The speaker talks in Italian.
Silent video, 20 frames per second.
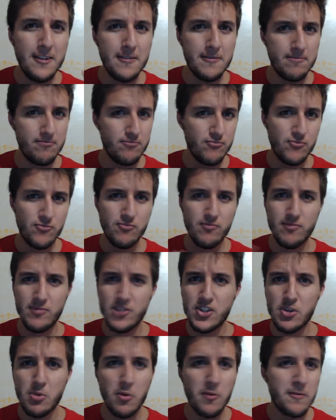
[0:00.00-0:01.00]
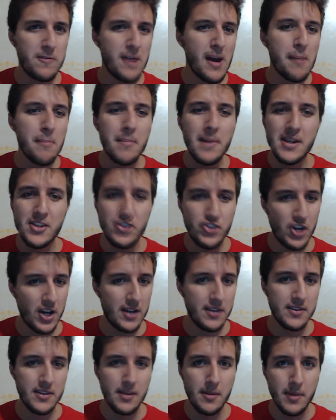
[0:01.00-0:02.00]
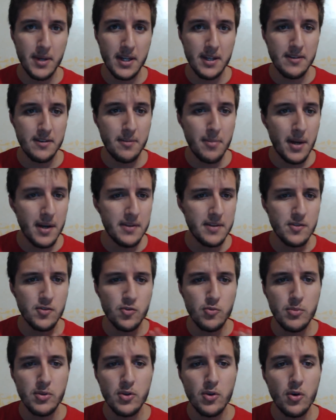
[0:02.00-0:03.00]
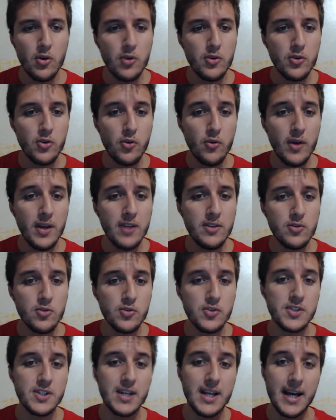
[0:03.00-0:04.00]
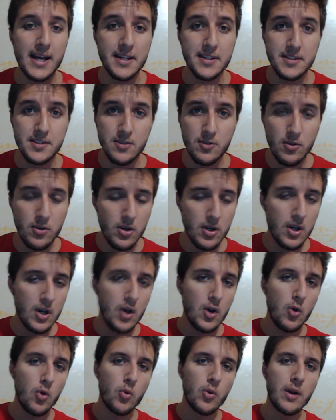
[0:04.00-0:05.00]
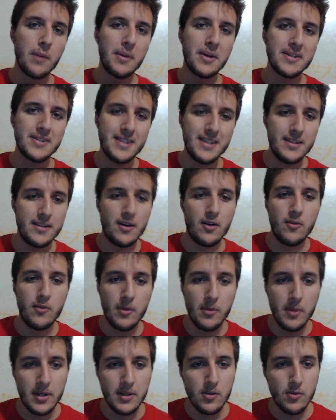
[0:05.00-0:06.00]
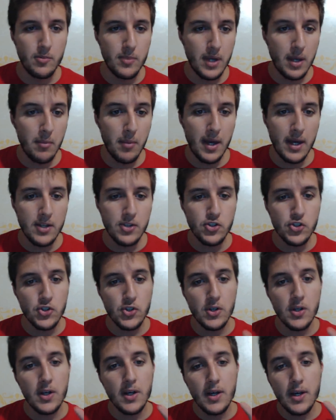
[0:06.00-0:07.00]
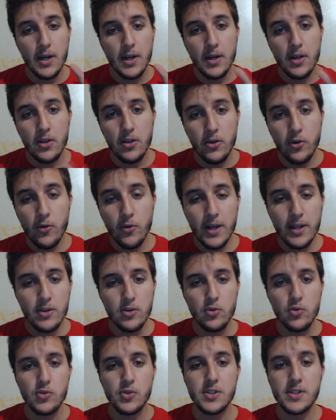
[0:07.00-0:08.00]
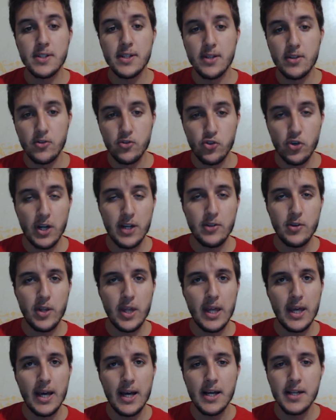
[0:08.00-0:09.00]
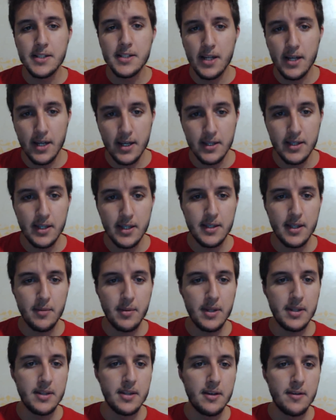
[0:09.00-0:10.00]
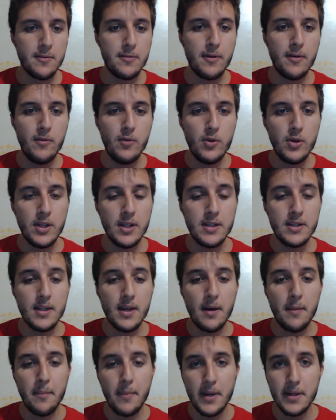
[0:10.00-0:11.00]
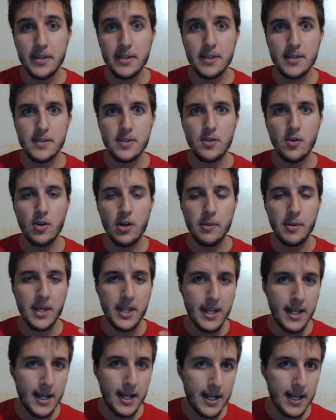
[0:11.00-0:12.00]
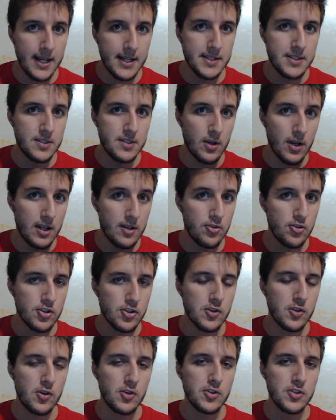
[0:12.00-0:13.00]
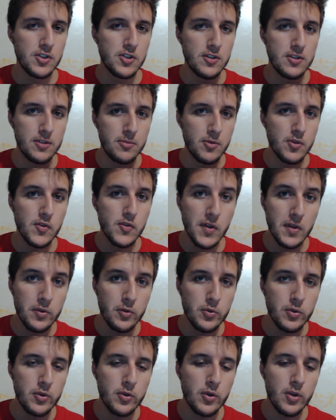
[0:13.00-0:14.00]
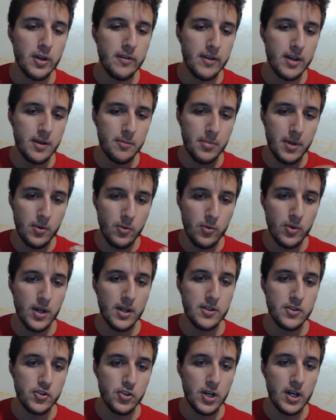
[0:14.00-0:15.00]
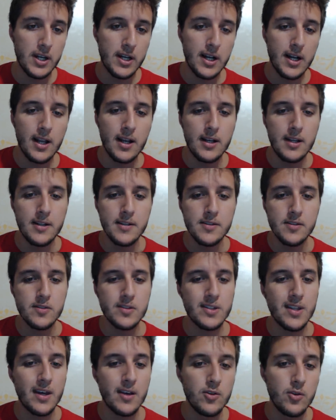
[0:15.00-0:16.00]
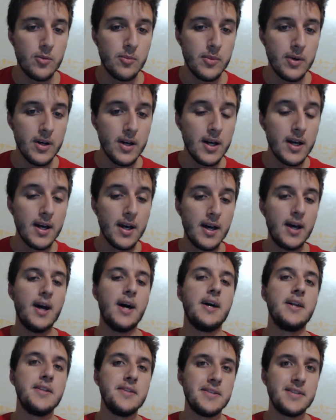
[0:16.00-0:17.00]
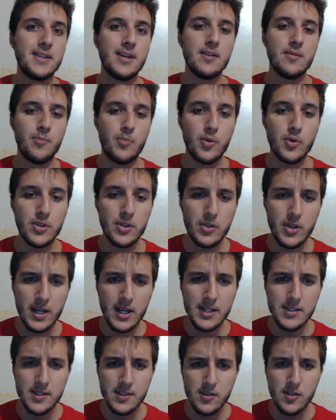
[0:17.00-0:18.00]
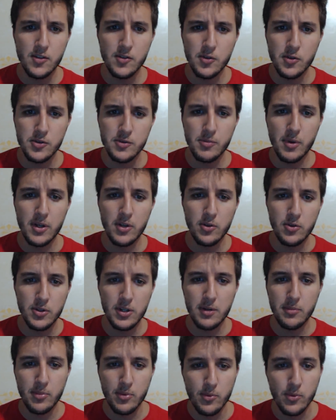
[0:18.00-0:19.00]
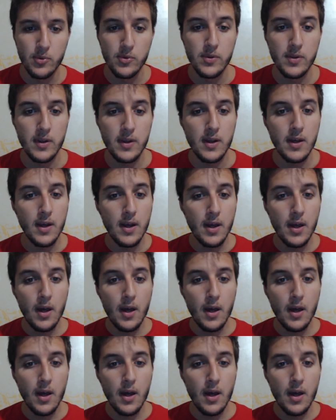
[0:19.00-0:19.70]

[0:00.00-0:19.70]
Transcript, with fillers: diciamo fiammeggiante perché si parte subito con Juventus Lazio una partita ovviamente un big match. Juventus giocando in casa è nettamente favorita, ma attenzione perché la Lazio l'anno scorso ha dimostrato di non aver paura di giocare all'Allianz Stadium, anzi ha portato a casa, se non sbaglio, tre punti.